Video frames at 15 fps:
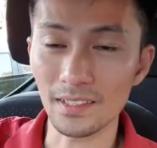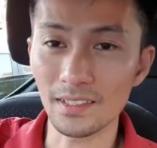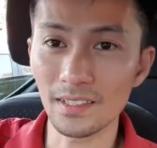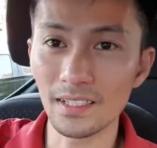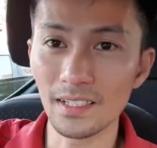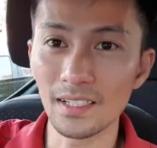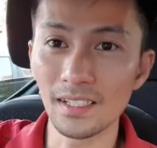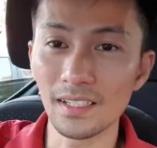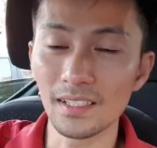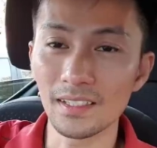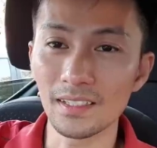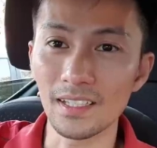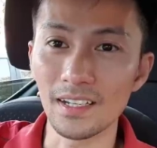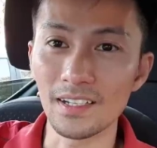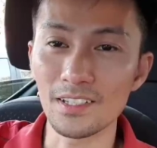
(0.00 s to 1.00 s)
chính
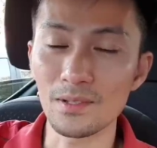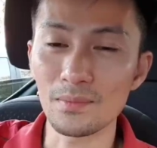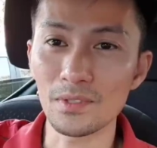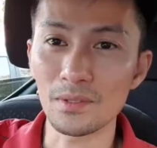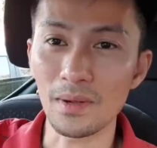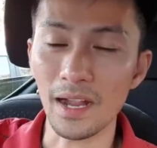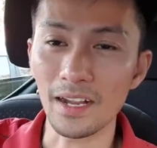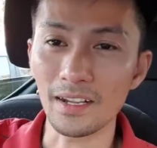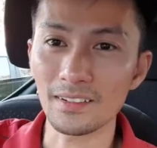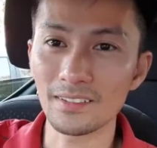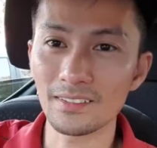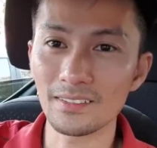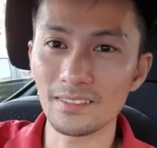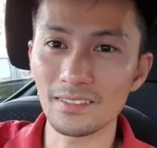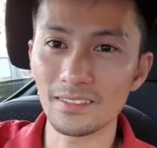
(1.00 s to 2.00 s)
thì nó giúp cho bạn
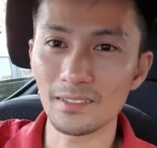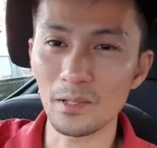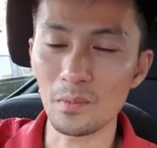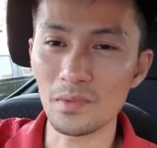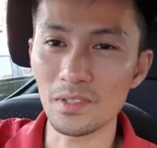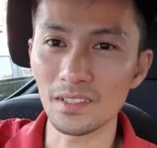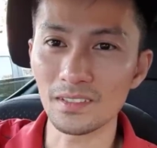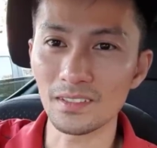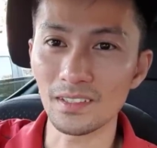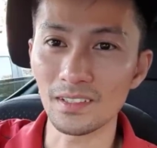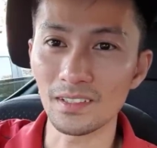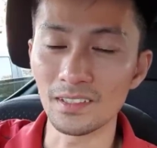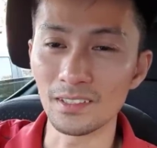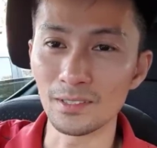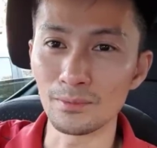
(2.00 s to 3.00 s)
giống như
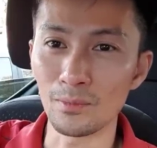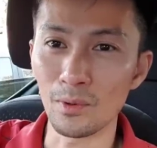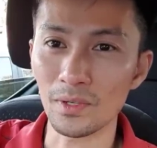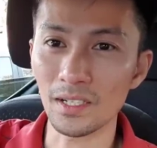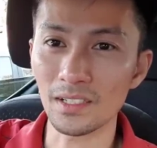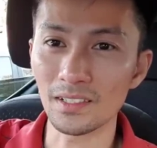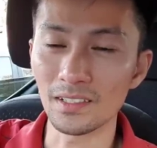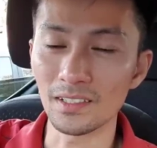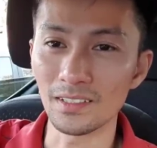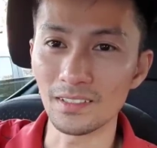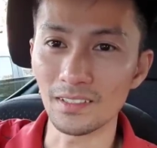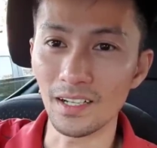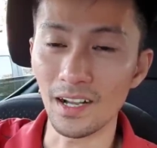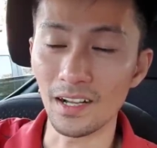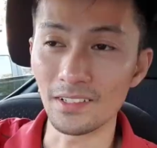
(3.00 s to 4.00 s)
từ một cái
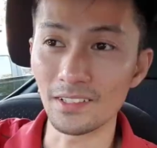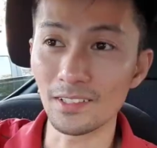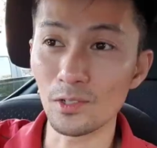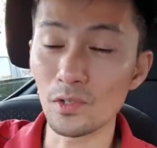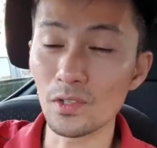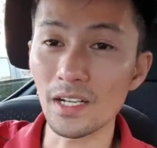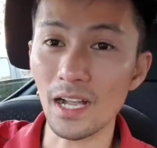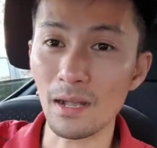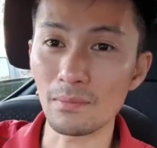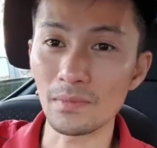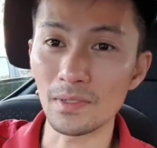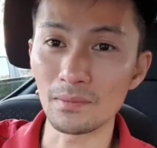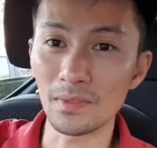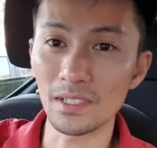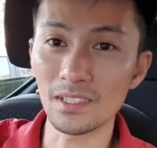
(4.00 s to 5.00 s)
người ở dưới cuối đường hầm
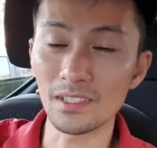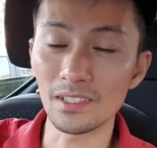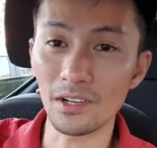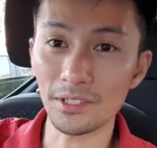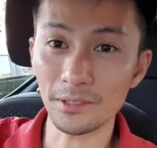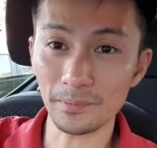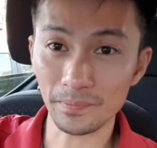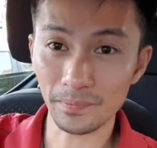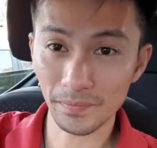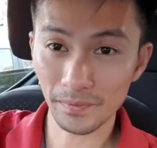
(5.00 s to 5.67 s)
mình mới vừa nói,